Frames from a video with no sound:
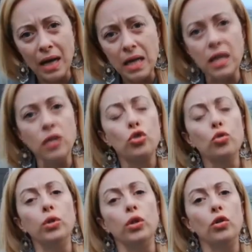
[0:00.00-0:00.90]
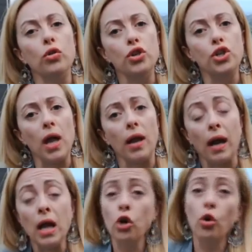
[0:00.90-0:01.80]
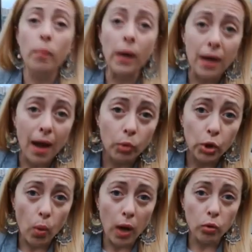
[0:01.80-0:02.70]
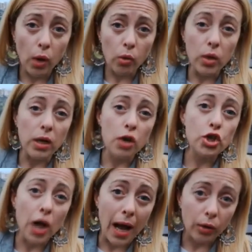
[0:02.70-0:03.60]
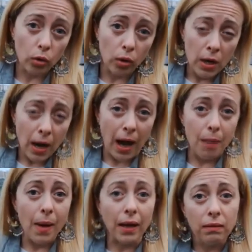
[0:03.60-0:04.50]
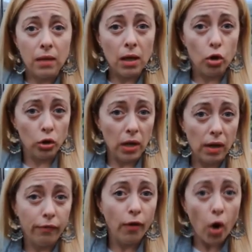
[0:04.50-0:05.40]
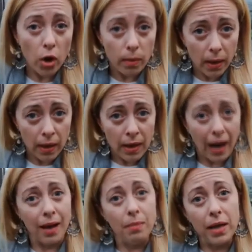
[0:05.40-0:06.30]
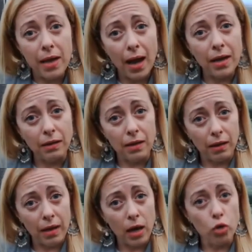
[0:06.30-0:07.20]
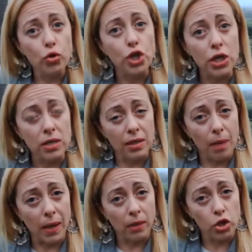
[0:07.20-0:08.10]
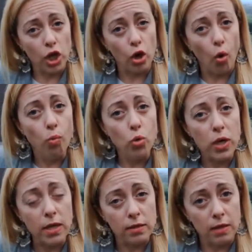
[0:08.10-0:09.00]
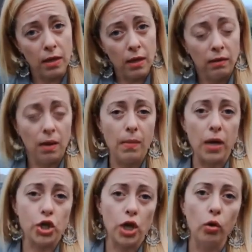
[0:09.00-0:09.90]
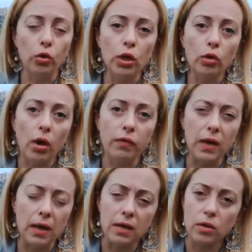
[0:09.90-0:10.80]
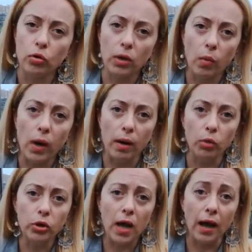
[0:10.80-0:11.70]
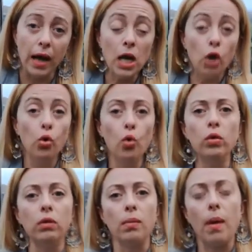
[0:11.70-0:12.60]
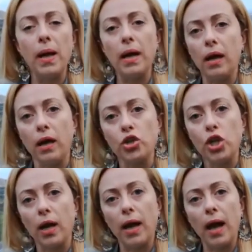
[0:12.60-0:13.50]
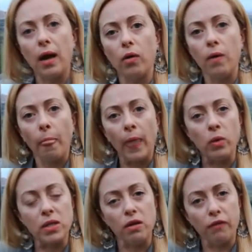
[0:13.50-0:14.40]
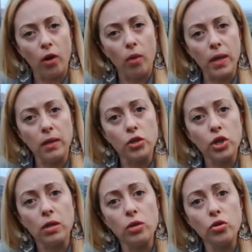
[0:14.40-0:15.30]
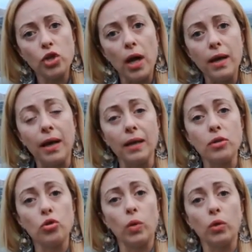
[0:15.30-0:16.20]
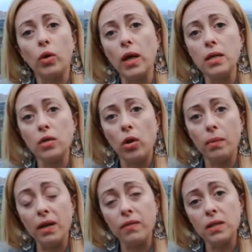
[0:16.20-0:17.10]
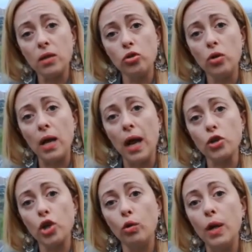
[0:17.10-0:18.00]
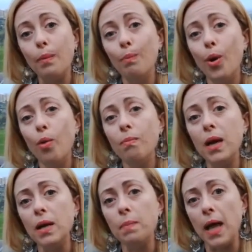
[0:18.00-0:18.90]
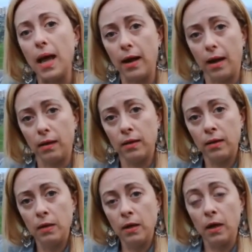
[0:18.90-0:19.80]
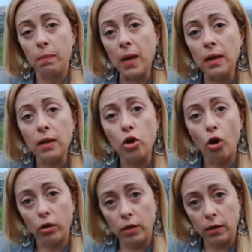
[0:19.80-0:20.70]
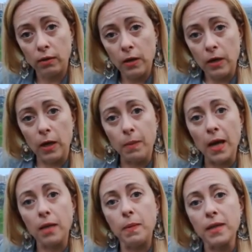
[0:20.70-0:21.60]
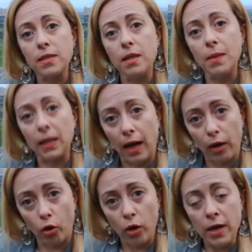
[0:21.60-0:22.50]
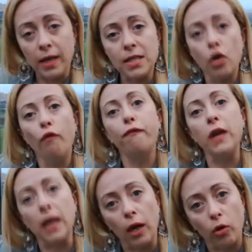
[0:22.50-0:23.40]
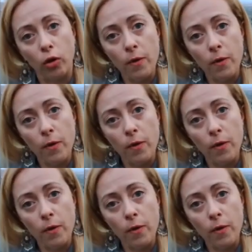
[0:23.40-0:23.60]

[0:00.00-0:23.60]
insulti di ogni genere, non parliamo di quando hanno inneggiato al martirio delle foibe, alle migliaia di italiani uccisi dai partigiani comunisti del maresciallo Tito alla fine della seconda guerra mondiale. L'ultima perla che ci regalano questi fenomeni dei centri sociali è che adesso quando organizzano le manifestazioni lanciano delle bombe ripiene, ripiene di chiodi ripiene di pezzi di metallo che si conficcano